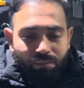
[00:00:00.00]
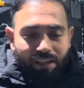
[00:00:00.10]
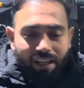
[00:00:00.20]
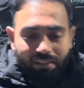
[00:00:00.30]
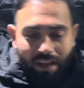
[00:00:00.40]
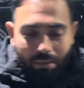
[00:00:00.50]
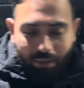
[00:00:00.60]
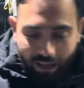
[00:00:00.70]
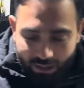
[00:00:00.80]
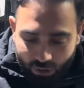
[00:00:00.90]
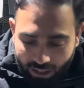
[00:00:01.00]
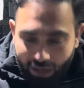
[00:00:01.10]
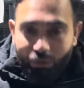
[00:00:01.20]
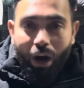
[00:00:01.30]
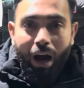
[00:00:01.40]
ये वाला म्यार जो है ना
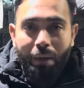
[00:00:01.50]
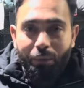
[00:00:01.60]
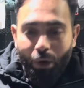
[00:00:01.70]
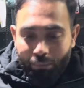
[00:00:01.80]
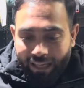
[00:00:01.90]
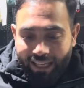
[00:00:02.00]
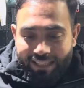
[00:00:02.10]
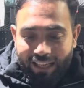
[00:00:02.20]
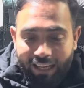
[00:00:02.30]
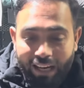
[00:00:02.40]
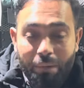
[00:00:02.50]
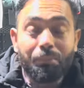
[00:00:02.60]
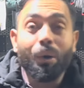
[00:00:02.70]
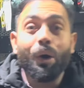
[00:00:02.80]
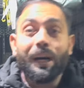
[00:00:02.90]
वो आपको मिलने जा रहा है
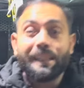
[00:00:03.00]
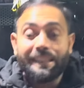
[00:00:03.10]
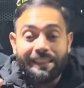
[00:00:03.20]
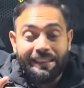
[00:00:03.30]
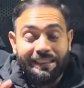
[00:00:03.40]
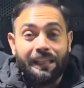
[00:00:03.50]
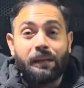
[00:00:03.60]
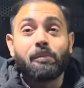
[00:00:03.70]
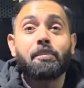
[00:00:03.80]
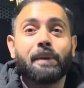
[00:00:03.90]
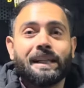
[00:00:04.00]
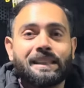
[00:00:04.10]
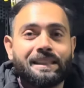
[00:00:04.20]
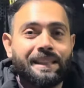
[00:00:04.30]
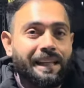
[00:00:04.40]
बहुत ही रिजनेबल
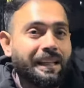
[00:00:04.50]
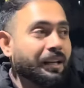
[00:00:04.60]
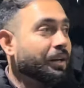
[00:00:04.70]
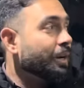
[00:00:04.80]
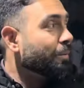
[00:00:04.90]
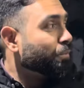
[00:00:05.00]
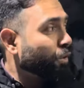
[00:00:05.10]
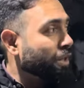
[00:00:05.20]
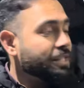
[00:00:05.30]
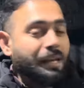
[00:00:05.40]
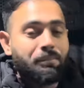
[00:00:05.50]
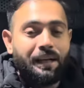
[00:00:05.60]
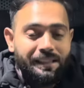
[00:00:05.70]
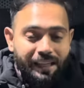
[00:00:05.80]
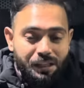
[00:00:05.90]
प्राइजेस के अंदर तो इसके बाद
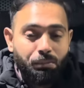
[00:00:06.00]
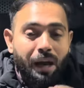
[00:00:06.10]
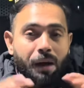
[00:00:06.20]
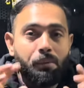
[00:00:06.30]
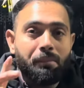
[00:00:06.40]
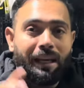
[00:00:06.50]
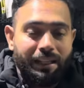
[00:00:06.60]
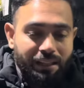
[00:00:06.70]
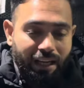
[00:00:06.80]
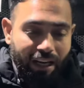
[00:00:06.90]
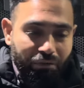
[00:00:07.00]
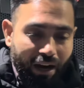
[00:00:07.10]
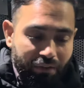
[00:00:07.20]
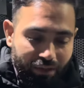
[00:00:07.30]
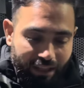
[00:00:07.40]
जी इसमें आपको मिलने जा रहे हैं
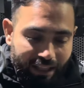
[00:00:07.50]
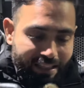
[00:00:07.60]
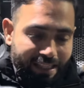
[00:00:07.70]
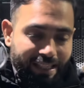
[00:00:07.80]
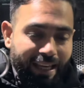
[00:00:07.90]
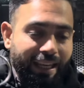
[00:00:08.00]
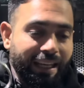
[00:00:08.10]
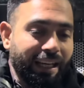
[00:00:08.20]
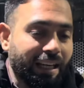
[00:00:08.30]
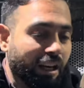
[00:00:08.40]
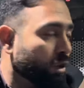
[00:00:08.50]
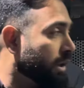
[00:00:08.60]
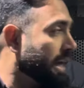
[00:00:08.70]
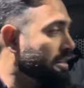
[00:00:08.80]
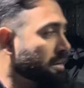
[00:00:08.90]
फाइव कलर जैसे एक ये कलर हो
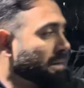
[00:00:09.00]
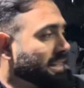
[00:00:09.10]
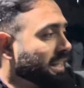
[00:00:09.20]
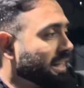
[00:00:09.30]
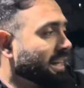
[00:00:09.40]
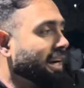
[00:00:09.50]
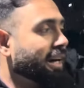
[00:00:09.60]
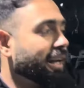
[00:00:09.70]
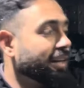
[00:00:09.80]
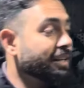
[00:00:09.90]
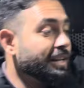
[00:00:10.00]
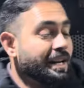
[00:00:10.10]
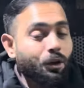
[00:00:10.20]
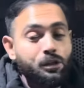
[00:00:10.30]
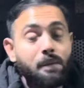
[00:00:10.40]
गया इसके बाद ये कलर आ गया
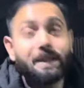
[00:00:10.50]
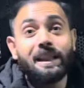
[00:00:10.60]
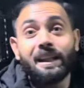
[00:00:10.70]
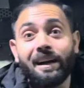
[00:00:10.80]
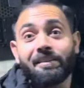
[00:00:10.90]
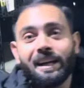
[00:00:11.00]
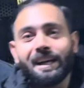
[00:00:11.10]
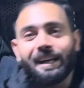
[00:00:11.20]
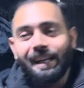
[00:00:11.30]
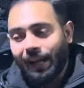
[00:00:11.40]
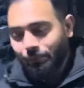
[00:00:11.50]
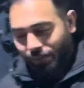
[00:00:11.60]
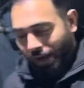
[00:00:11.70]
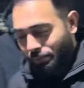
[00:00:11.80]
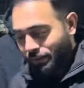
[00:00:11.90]
उसके बाद थर्ड वन कलर है
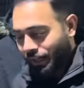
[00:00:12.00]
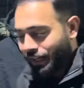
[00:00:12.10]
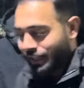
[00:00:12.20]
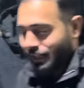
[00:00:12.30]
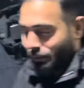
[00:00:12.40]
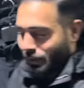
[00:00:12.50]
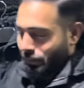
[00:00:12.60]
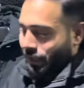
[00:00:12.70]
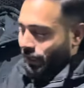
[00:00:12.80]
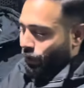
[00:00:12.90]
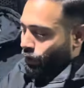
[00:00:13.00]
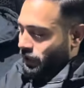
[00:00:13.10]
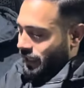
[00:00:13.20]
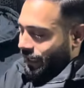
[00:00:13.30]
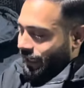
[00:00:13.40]
आप कलर की सबसे पहले लुक
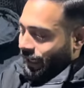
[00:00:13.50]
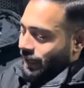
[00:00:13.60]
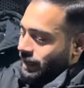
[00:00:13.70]
चेक करें